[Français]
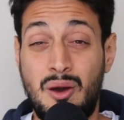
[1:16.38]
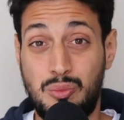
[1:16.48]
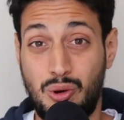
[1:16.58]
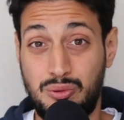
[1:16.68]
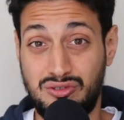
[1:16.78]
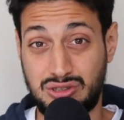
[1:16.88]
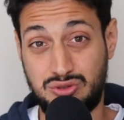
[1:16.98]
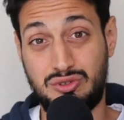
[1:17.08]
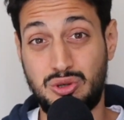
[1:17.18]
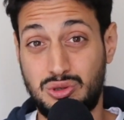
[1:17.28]
pour pouvoir suivre
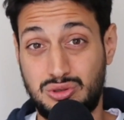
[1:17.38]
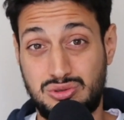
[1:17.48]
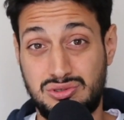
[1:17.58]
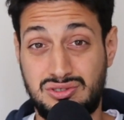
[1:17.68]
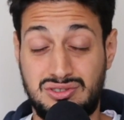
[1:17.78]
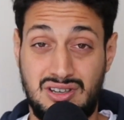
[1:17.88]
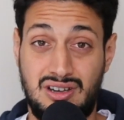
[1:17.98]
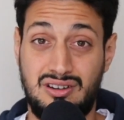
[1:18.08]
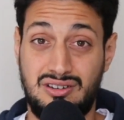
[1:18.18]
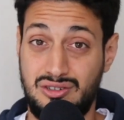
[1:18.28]
le cursus
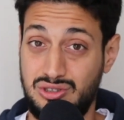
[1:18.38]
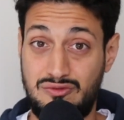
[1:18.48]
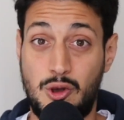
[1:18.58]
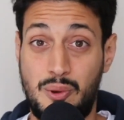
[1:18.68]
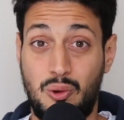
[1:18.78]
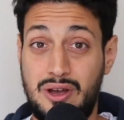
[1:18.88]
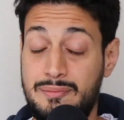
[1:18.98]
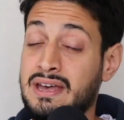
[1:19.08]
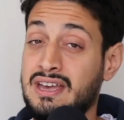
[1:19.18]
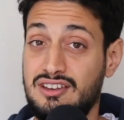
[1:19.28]
euh, développeur web
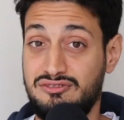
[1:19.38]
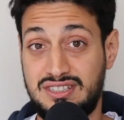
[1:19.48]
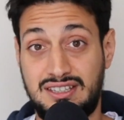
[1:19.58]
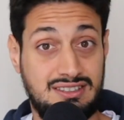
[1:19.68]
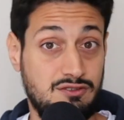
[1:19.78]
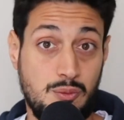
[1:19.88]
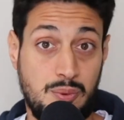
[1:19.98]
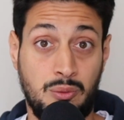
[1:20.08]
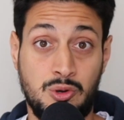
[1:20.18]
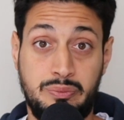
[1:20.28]
et finir développeur
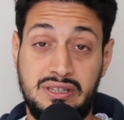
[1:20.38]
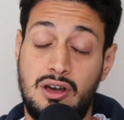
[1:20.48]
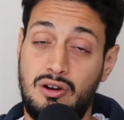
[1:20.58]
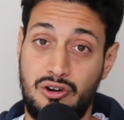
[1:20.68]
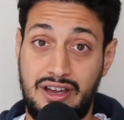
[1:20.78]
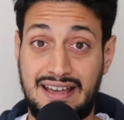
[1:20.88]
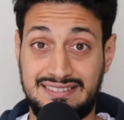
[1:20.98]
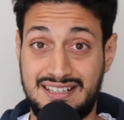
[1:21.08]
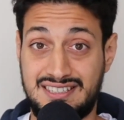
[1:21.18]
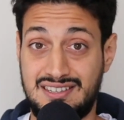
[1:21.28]
mobile en React
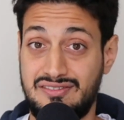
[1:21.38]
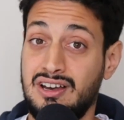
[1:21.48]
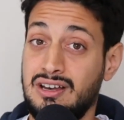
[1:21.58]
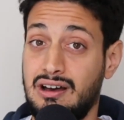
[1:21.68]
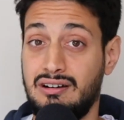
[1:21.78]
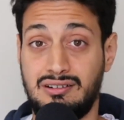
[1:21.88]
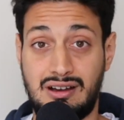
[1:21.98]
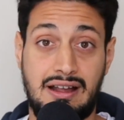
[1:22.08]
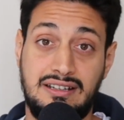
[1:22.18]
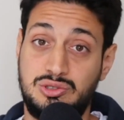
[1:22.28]
Native euh, à
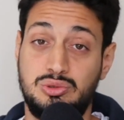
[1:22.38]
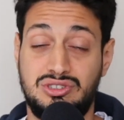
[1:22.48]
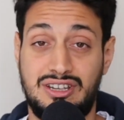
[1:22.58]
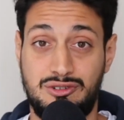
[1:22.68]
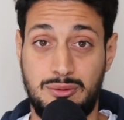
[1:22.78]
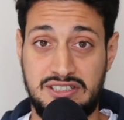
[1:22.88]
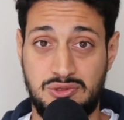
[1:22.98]
l'issue de sa formation.